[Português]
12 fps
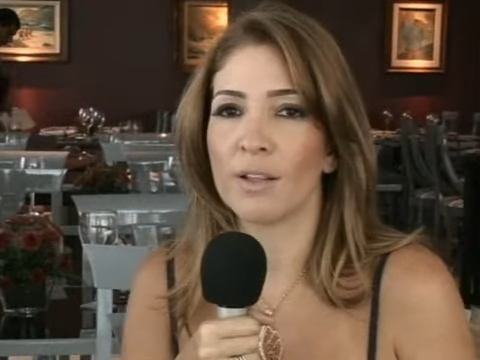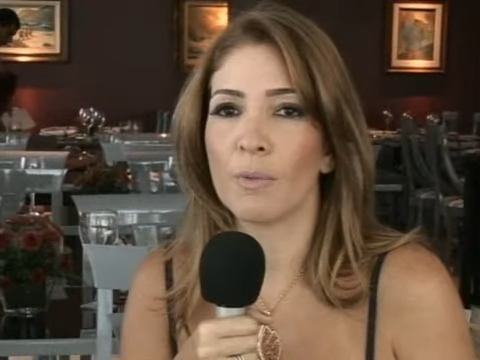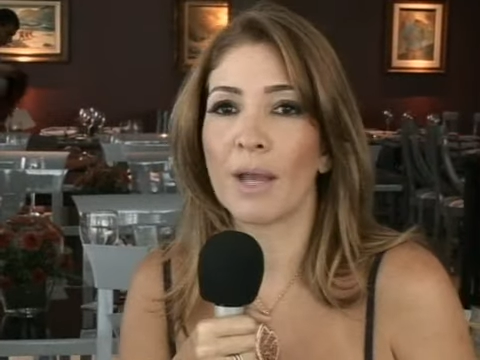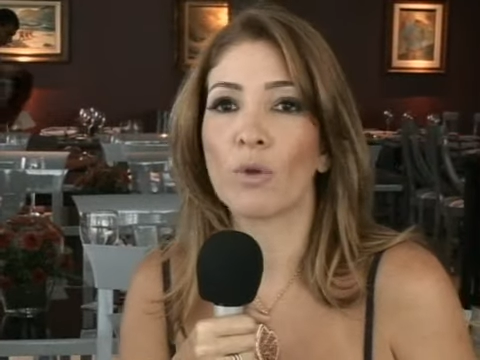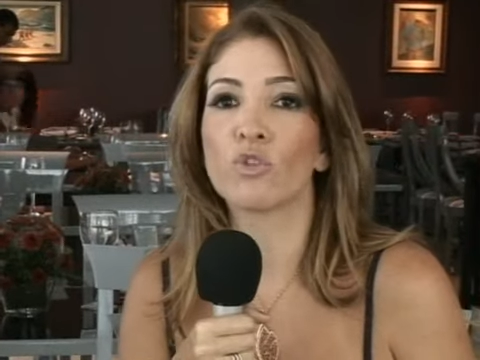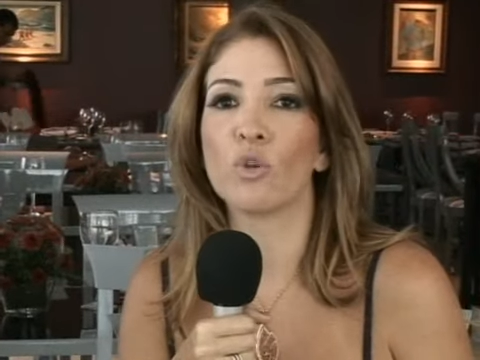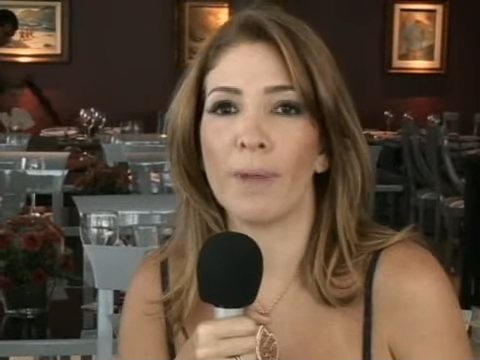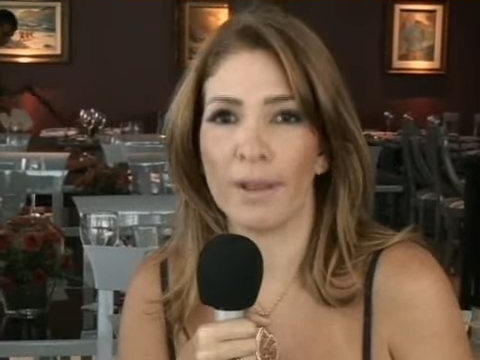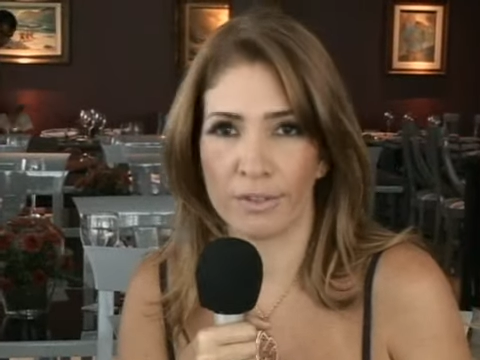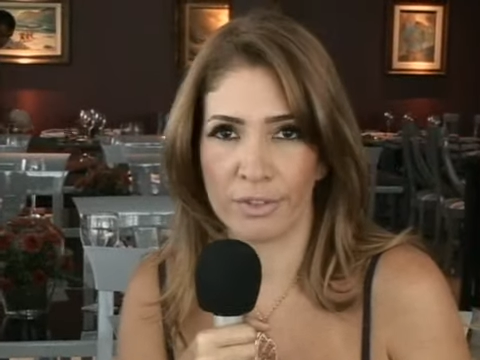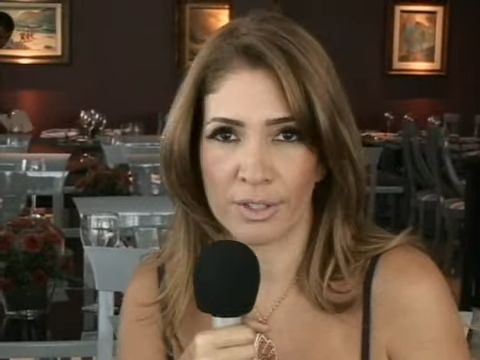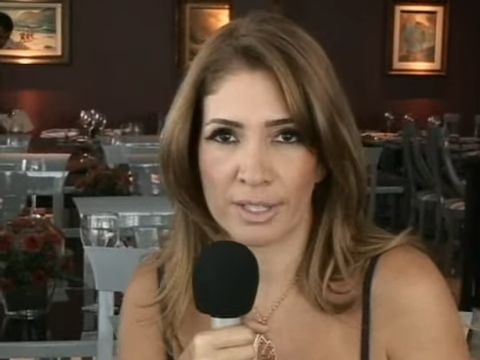eu me acostumei
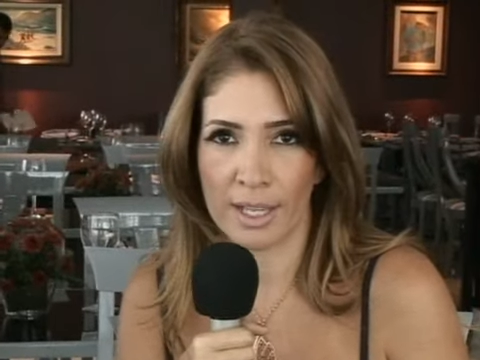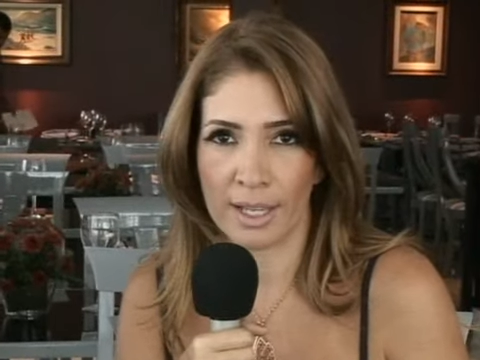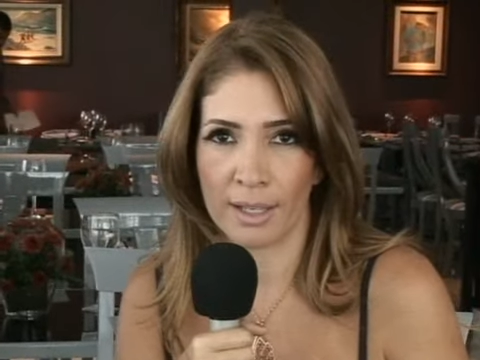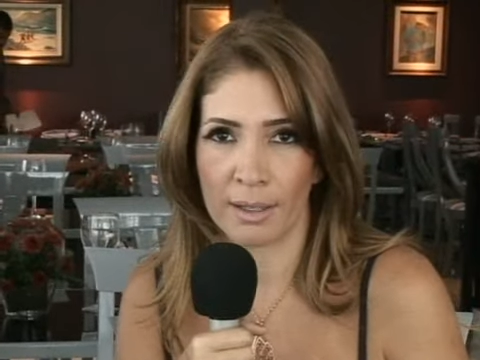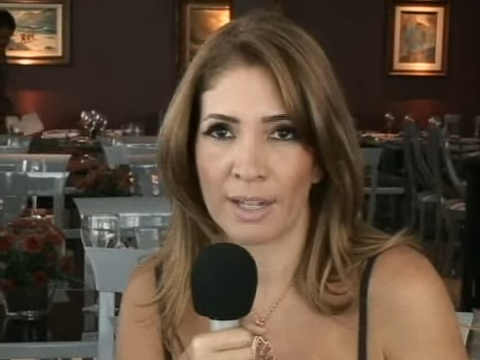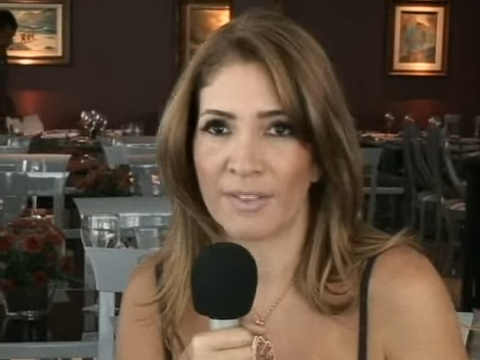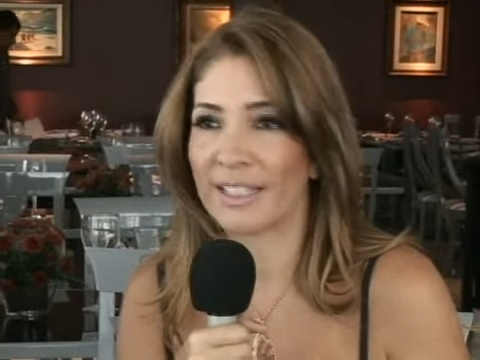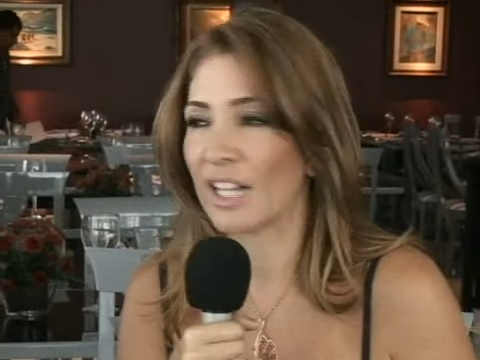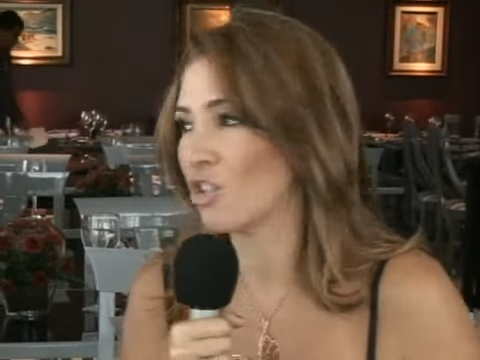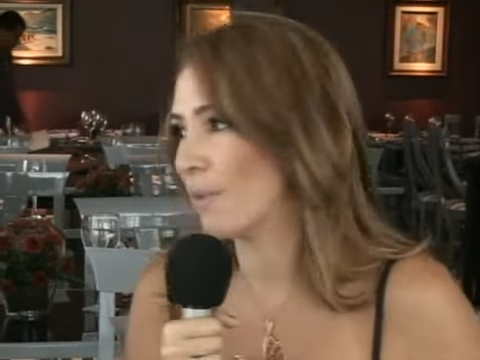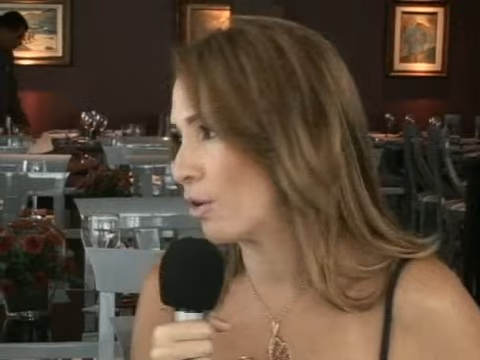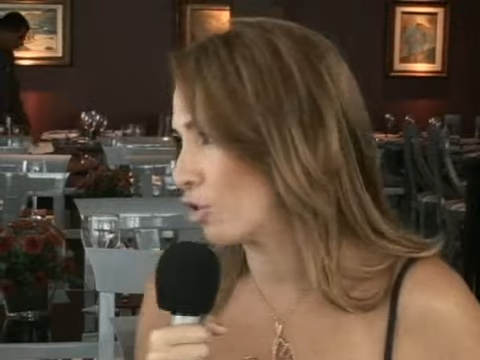com você, na
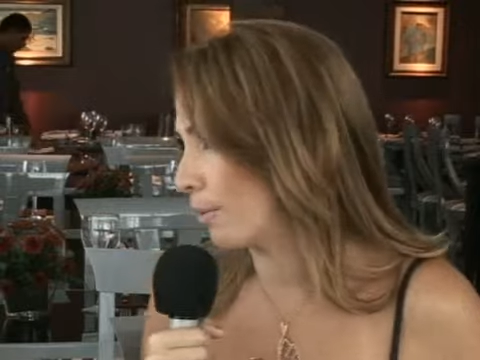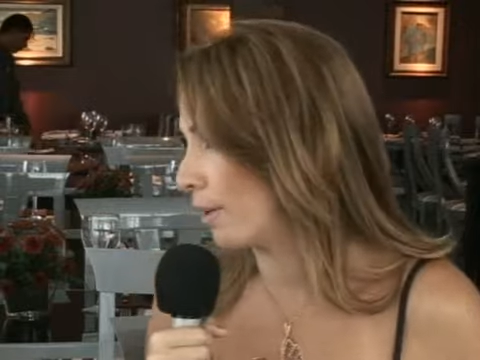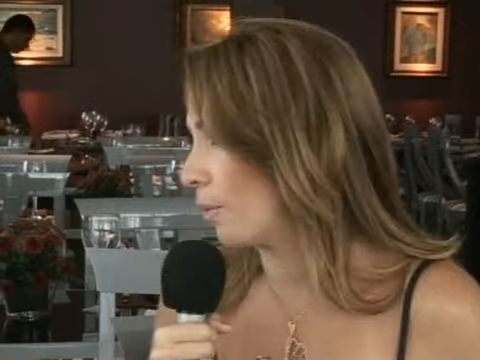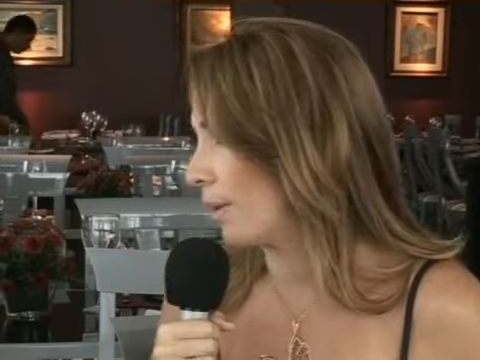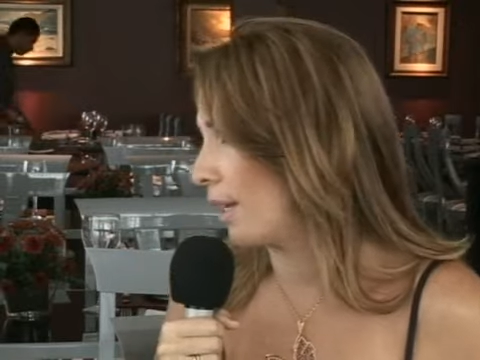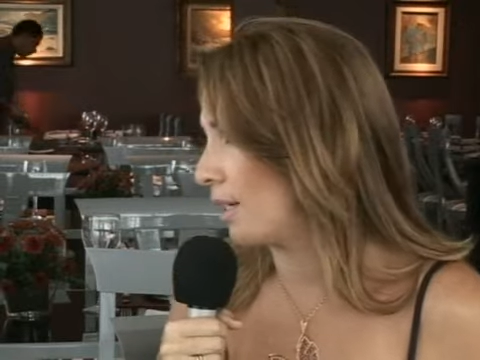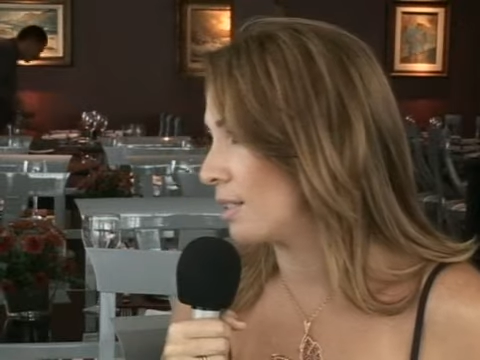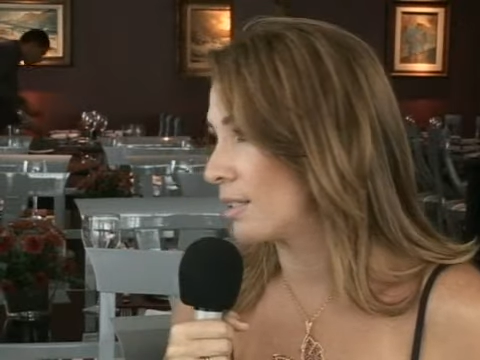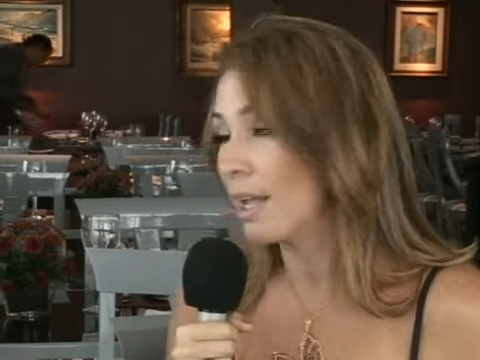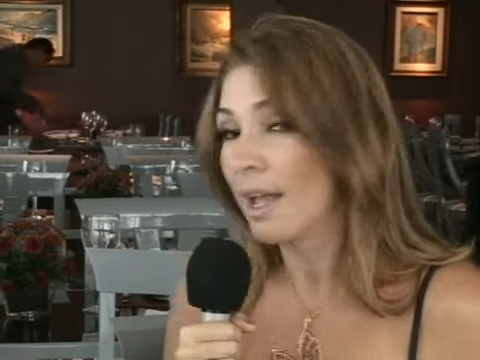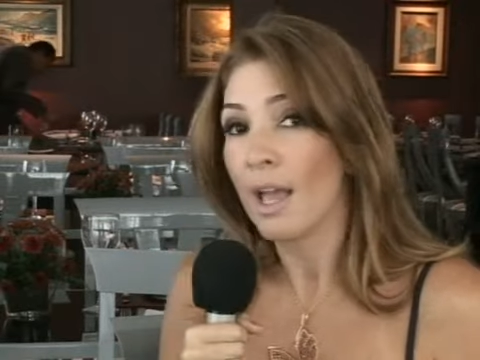verdade eu me acostumei com eles.